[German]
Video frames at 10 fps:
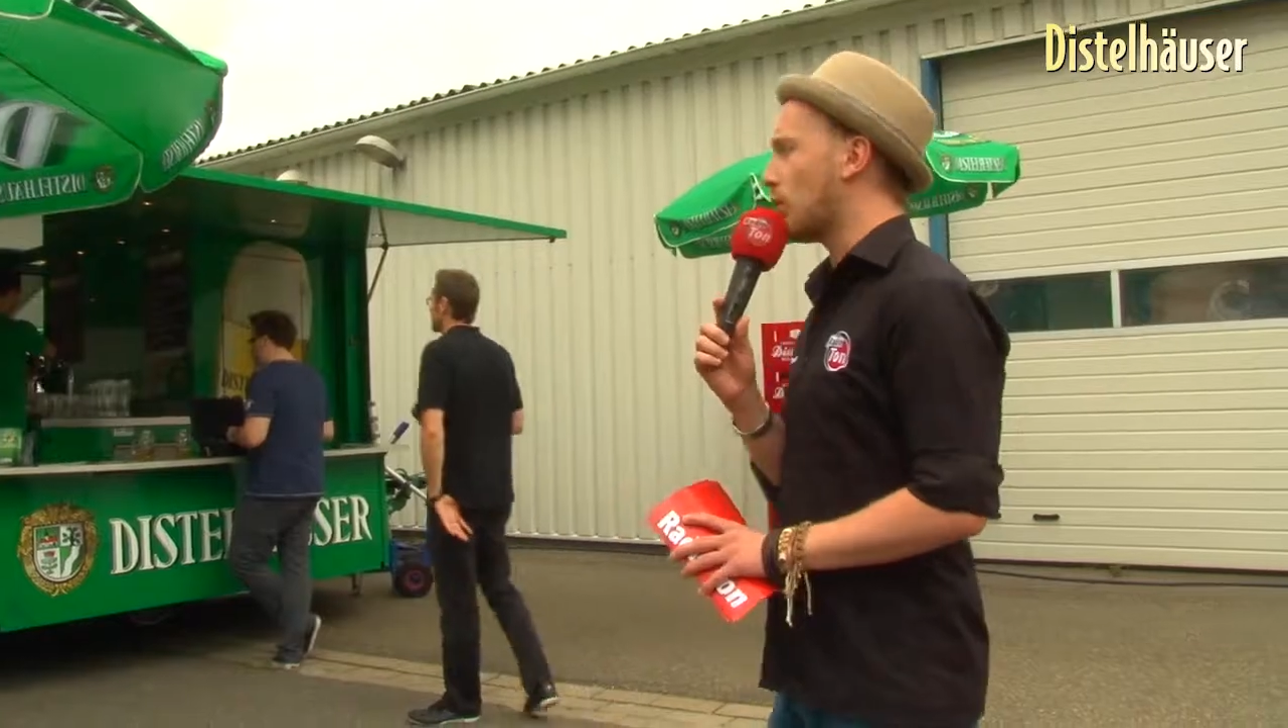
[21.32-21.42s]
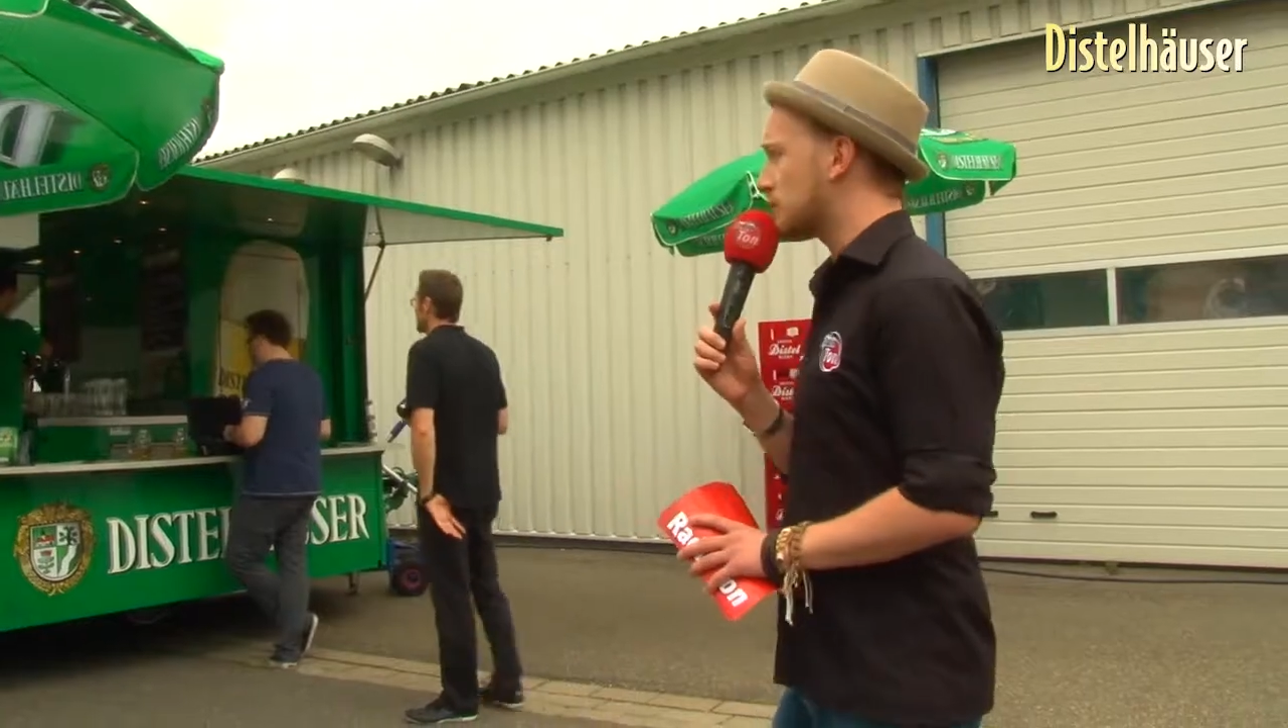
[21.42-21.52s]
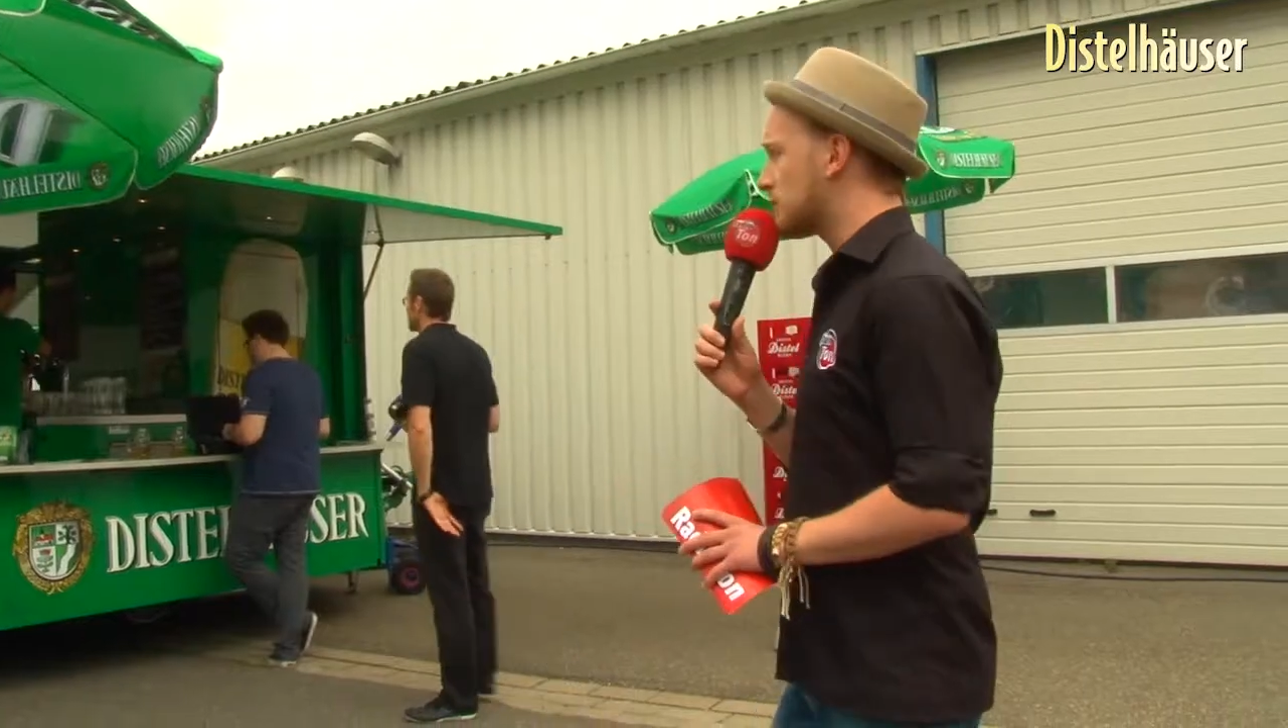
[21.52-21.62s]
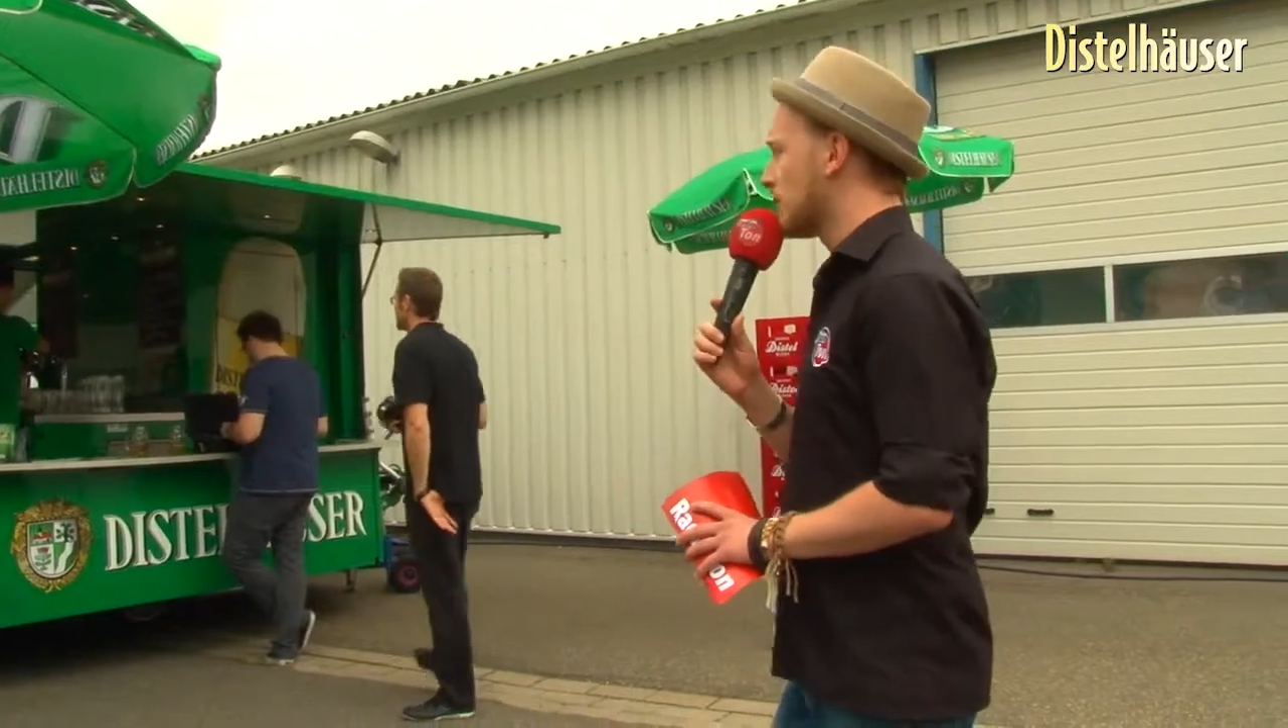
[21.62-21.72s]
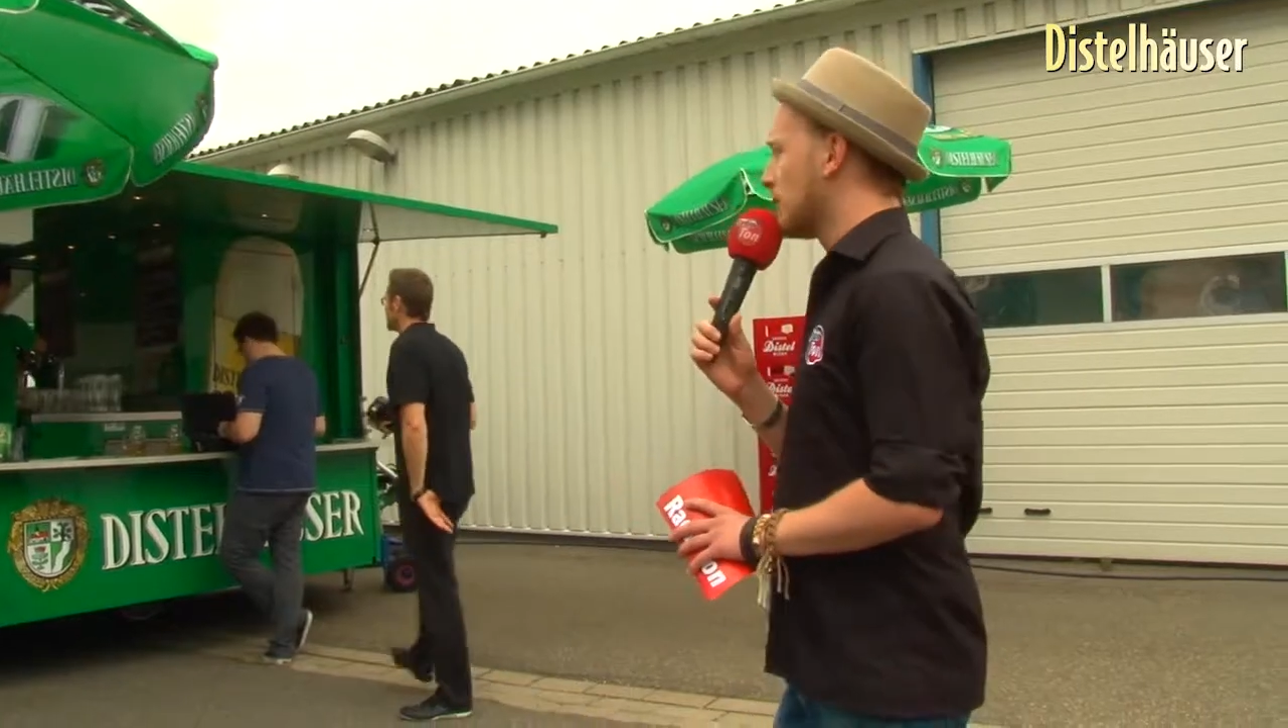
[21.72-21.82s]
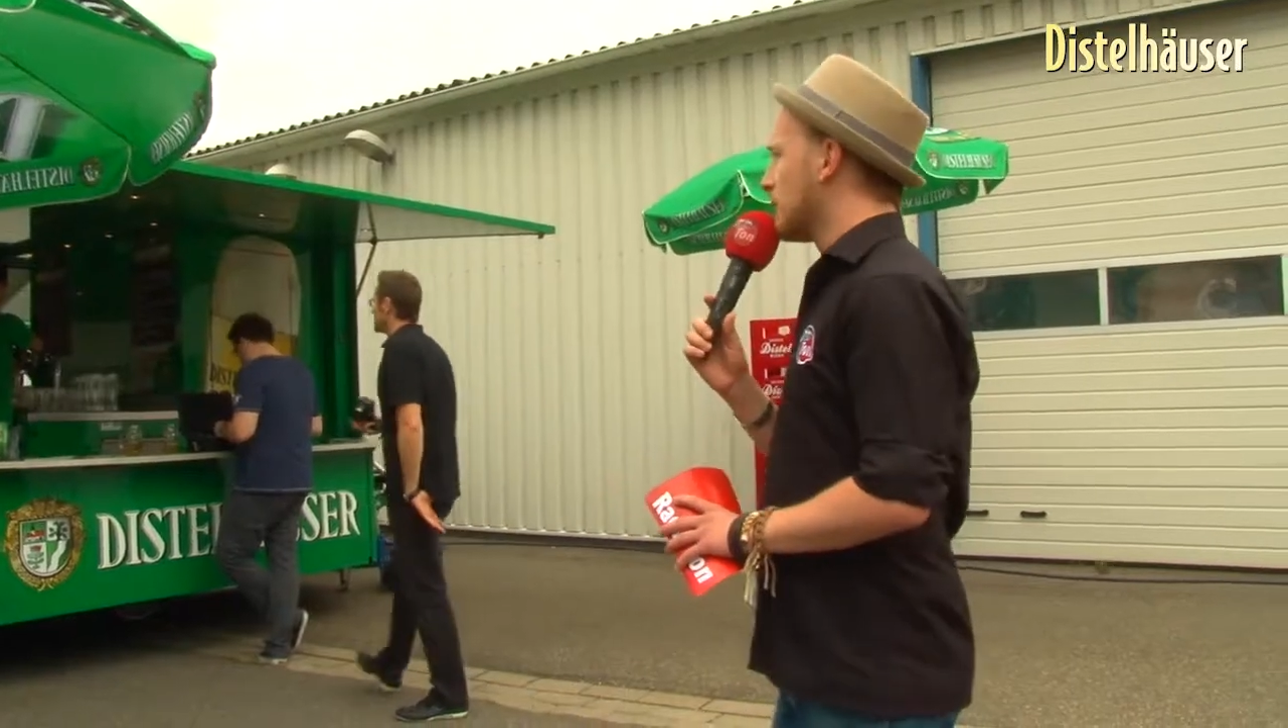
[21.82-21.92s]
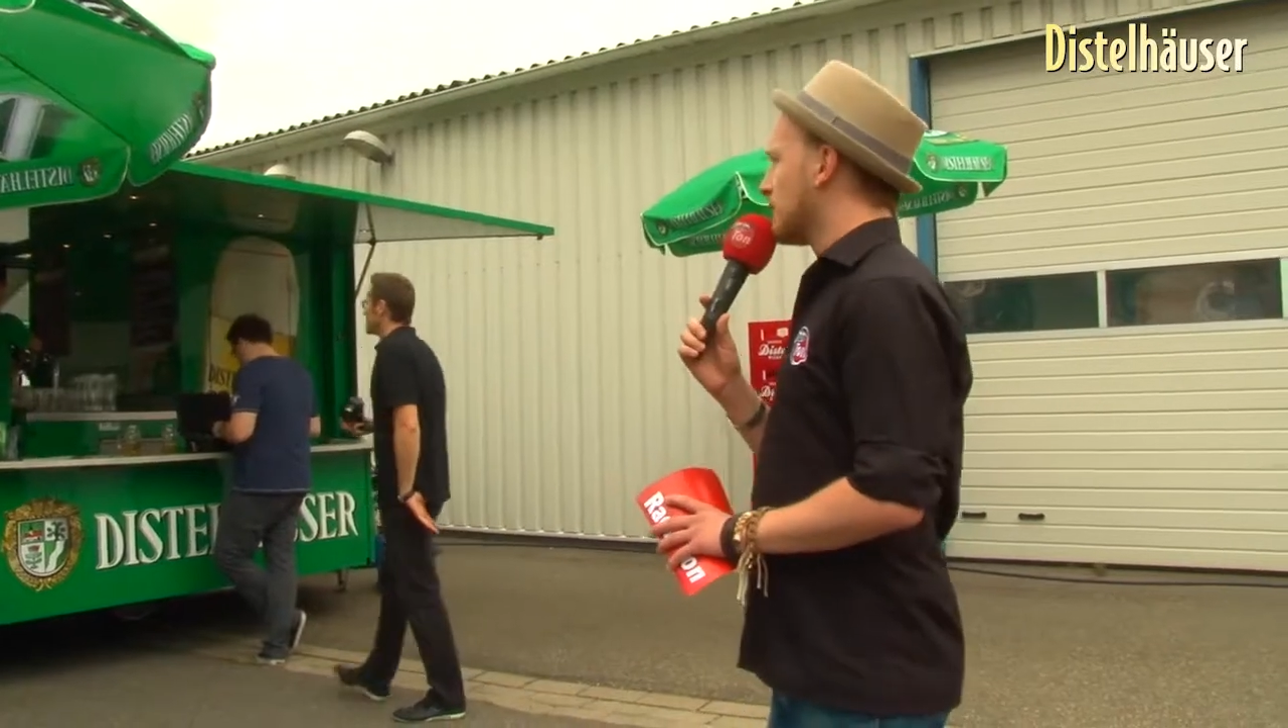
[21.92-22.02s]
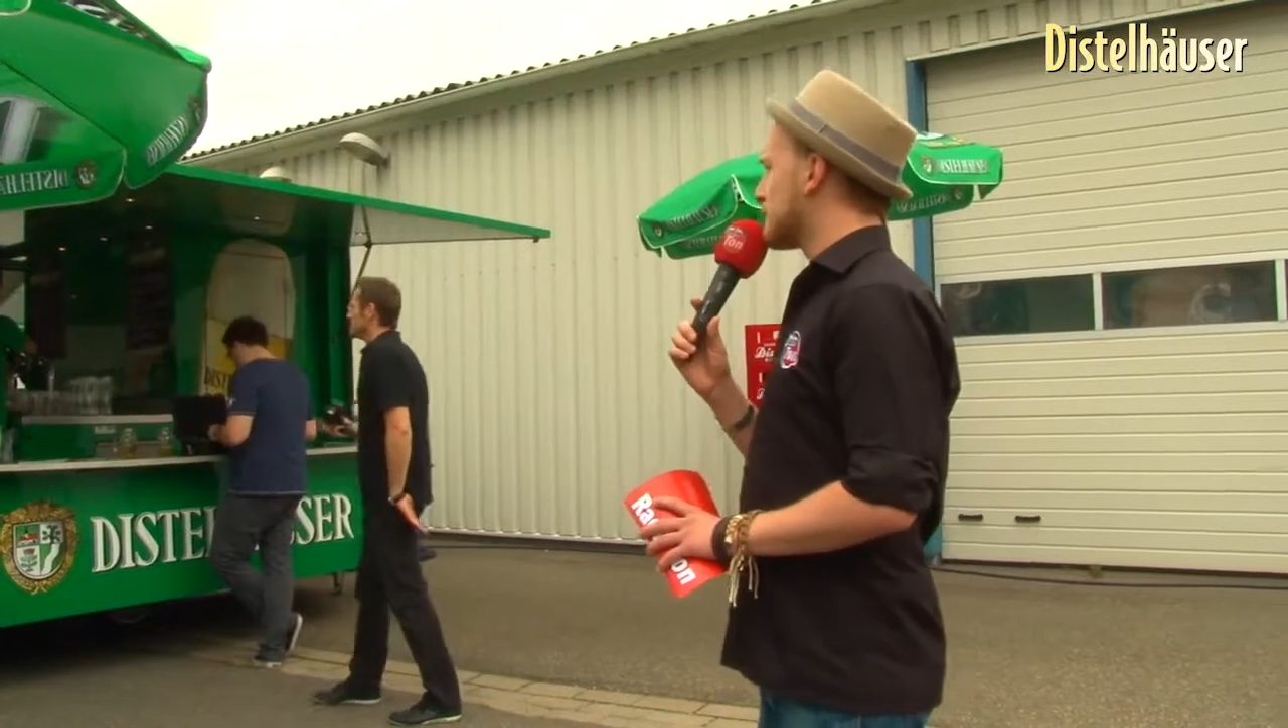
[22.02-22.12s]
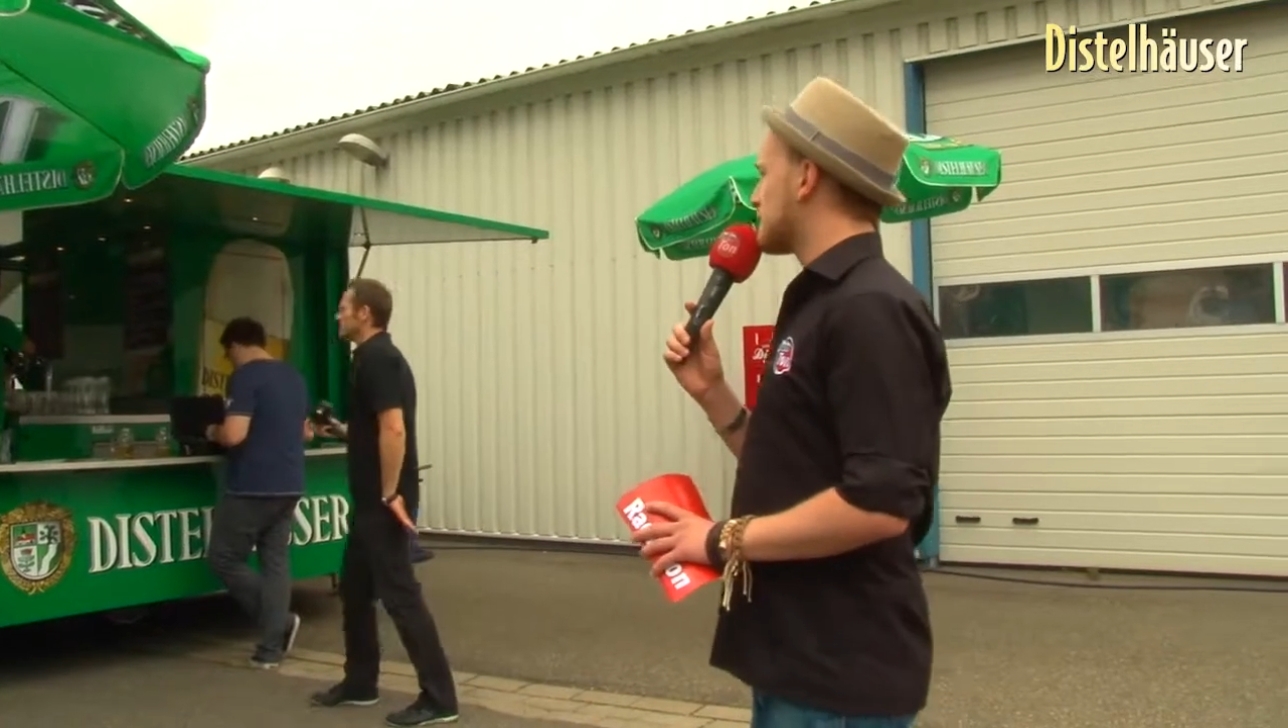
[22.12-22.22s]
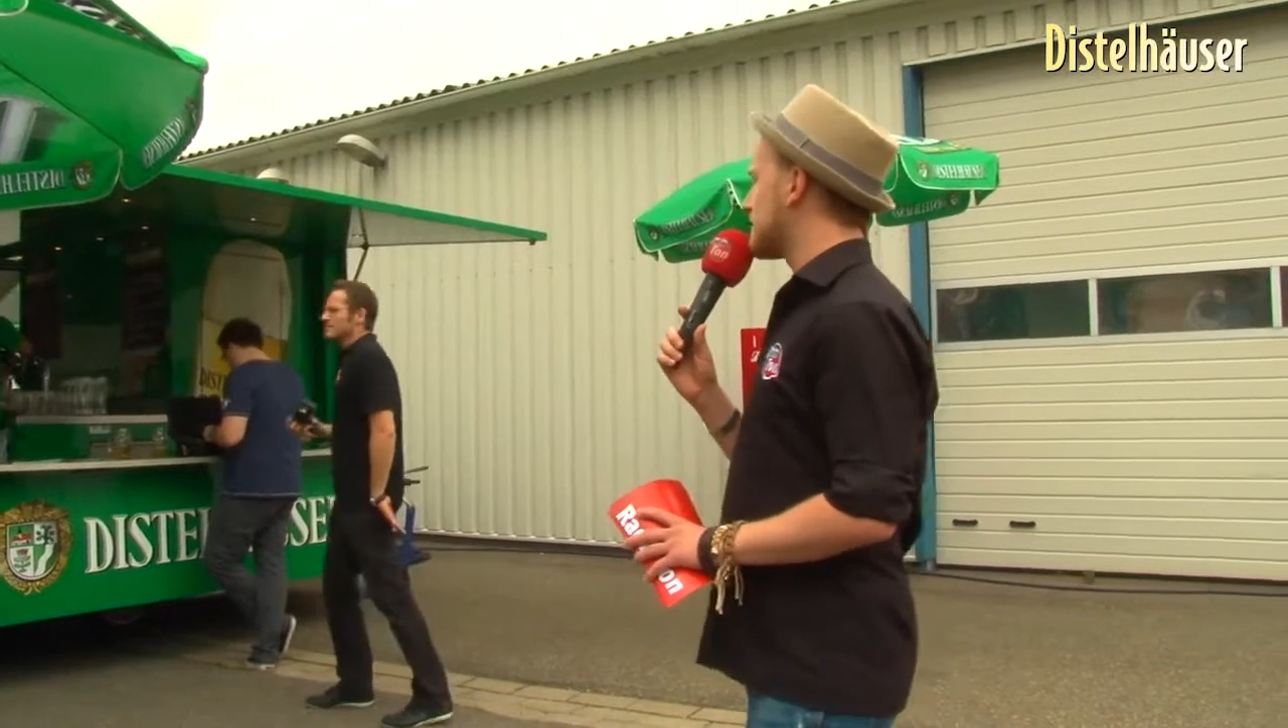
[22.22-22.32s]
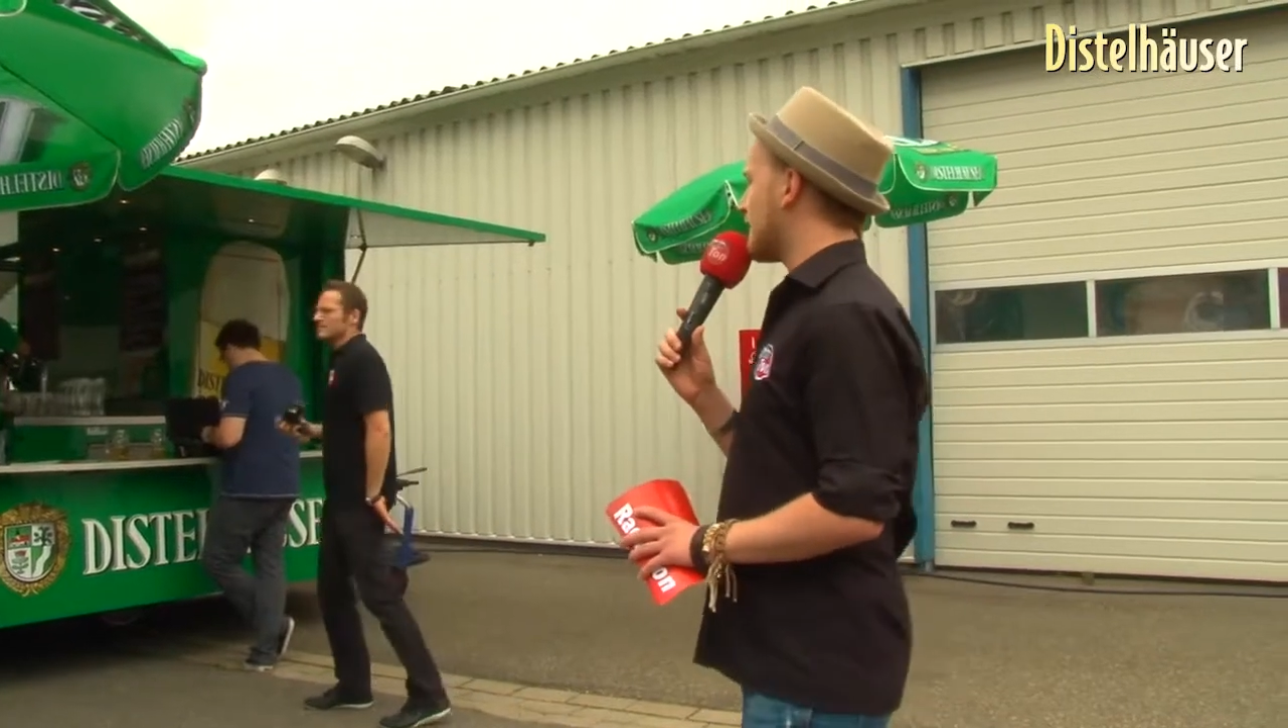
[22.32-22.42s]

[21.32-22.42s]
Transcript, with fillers: euch. Wir sind